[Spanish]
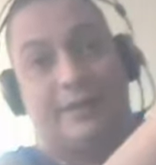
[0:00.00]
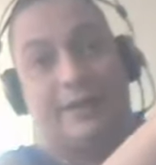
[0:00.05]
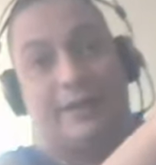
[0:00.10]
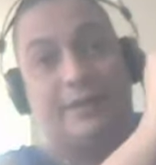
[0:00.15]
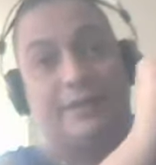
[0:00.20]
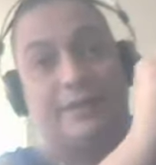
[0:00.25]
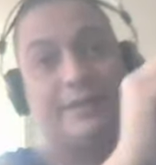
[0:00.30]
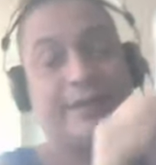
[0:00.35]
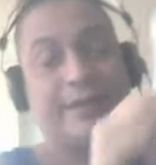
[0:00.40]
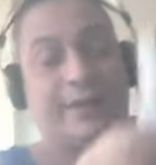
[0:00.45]

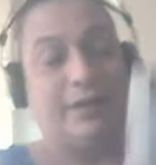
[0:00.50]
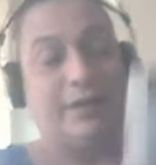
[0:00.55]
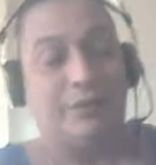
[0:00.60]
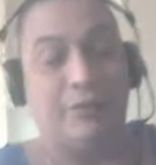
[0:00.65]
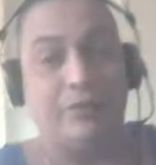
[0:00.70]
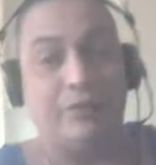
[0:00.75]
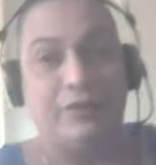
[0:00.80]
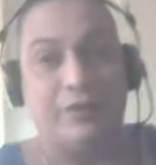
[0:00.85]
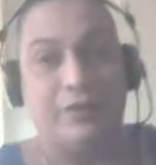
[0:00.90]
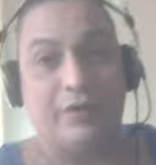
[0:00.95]
expresión
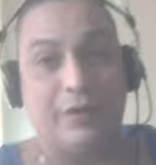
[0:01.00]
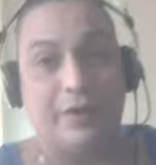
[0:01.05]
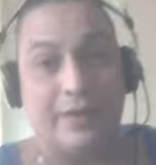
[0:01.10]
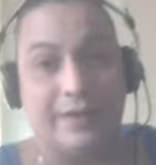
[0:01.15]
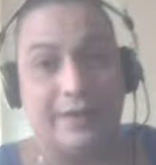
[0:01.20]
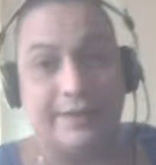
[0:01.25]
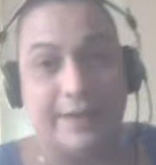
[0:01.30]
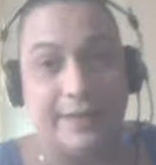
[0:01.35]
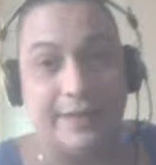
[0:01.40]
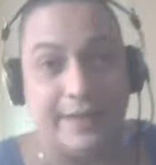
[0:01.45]

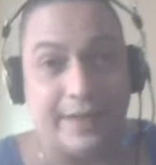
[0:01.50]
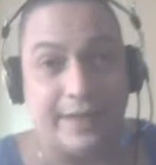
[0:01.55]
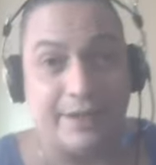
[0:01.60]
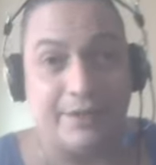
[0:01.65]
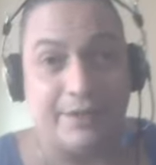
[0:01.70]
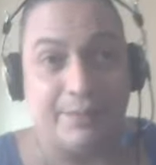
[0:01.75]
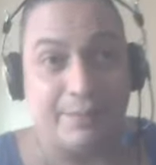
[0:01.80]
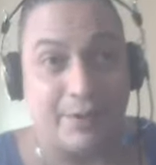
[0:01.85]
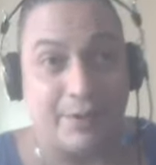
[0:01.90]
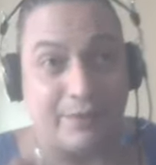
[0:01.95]
está
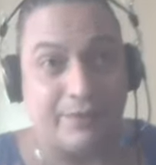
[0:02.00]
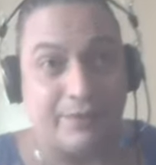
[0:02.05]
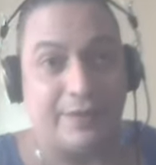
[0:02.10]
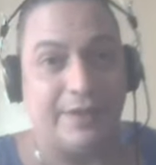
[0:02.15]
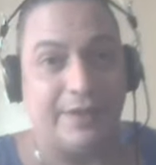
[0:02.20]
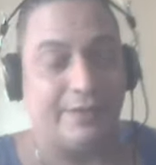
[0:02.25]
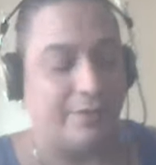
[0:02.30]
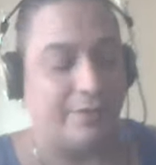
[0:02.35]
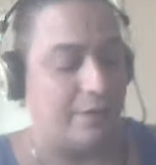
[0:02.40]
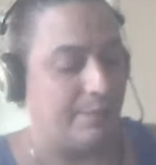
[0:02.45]
amenazada, no
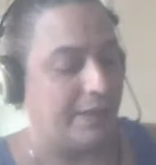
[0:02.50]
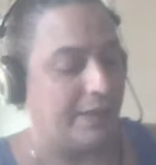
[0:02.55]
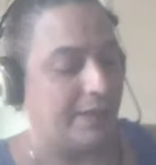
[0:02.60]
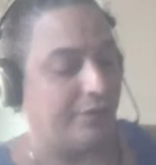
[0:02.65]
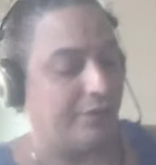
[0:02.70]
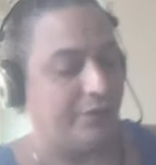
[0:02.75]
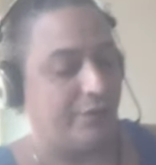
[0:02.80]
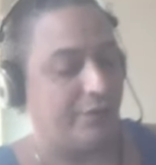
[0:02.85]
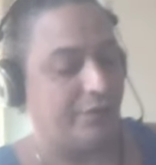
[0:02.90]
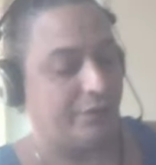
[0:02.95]
existe
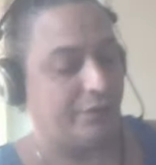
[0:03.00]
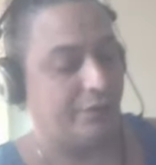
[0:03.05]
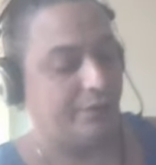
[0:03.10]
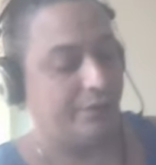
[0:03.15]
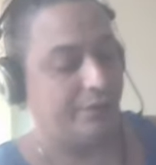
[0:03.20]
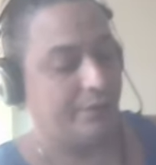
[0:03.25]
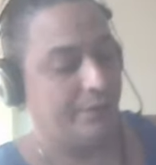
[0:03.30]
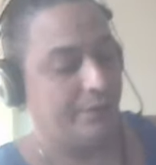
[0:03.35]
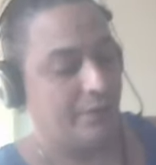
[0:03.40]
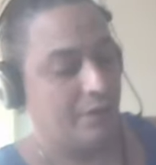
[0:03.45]
por culpa del
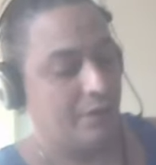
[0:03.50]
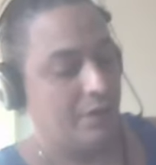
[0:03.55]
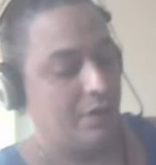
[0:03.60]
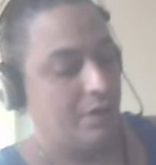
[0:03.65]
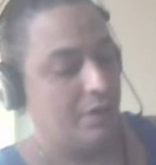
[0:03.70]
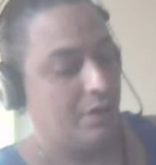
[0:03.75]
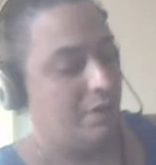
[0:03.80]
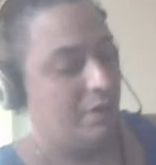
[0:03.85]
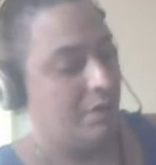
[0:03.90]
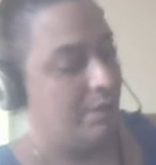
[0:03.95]
gobierno
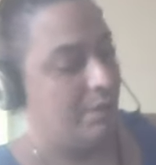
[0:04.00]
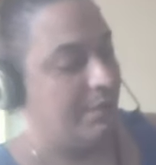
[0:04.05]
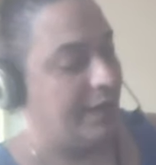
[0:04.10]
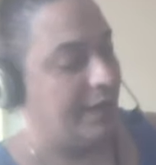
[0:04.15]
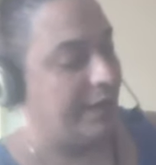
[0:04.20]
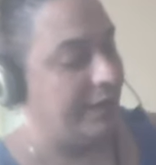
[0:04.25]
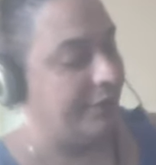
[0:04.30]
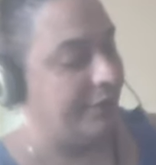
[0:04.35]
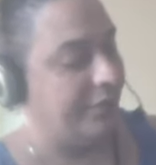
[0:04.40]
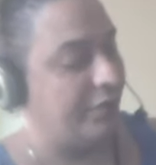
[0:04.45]

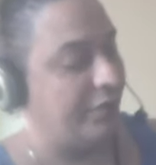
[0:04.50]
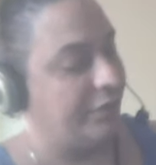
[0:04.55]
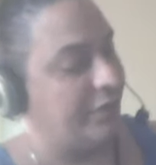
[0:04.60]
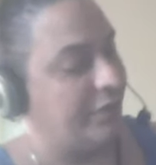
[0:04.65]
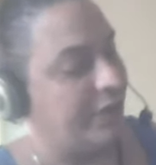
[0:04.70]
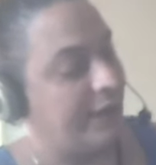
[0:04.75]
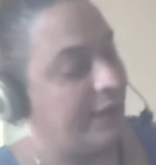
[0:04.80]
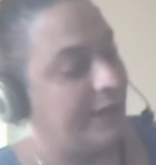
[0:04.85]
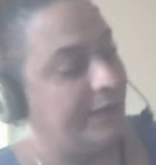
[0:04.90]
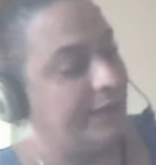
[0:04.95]
puede
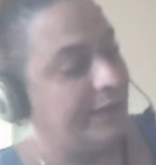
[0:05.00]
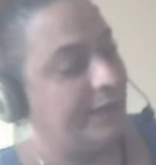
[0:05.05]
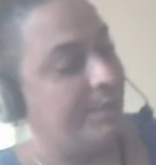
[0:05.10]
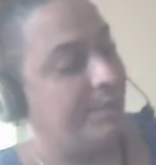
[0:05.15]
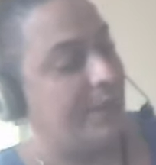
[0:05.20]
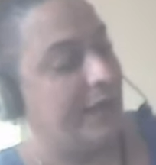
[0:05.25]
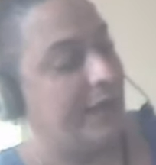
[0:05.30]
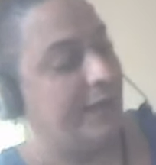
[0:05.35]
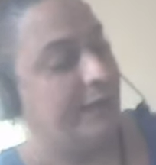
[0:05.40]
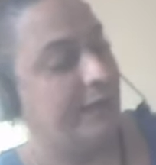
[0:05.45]
ser verdad
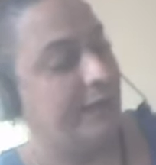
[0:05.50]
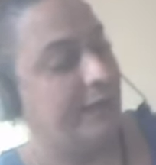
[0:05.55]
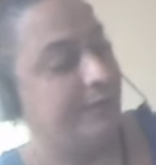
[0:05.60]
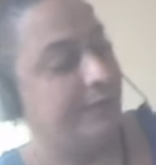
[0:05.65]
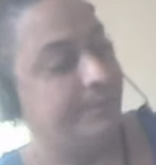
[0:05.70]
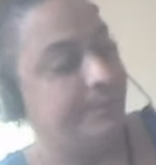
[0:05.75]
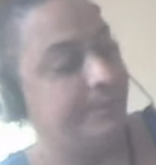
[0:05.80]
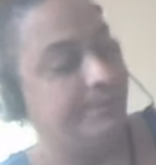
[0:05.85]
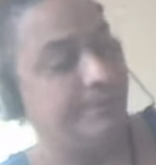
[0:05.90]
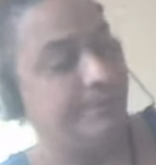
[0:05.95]
que este
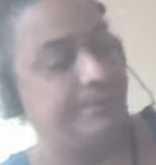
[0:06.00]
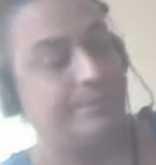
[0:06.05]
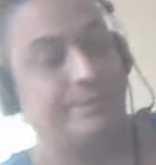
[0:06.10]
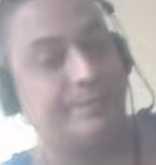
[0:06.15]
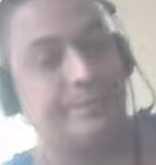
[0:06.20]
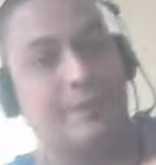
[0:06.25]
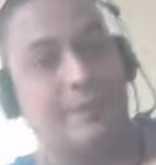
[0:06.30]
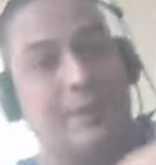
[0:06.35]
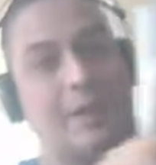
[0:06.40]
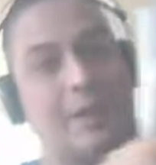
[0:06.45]
amenazado no
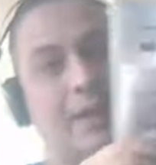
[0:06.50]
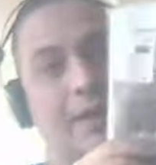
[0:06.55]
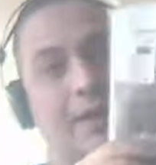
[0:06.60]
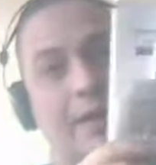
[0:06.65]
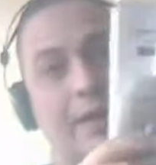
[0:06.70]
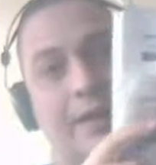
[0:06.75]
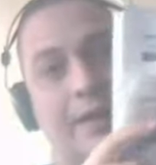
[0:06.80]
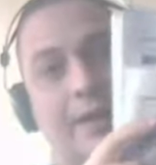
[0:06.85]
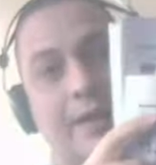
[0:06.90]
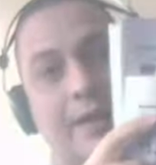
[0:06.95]
exista
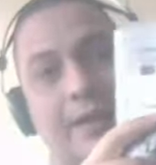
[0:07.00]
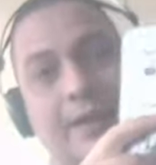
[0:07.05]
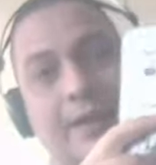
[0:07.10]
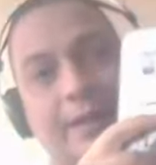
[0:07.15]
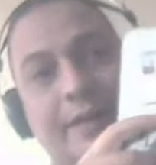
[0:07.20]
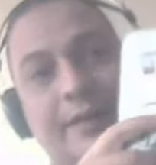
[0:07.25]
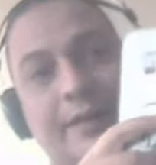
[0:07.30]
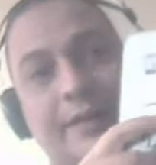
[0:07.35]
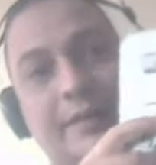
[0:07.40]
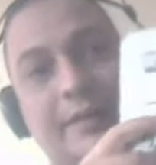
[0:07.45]
por culpa
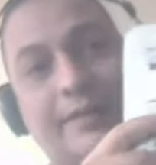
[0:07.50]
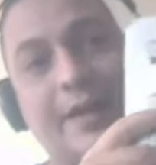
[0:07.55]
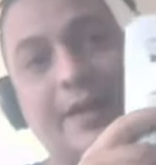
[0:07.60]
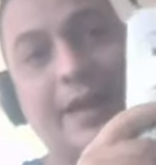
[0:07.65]
del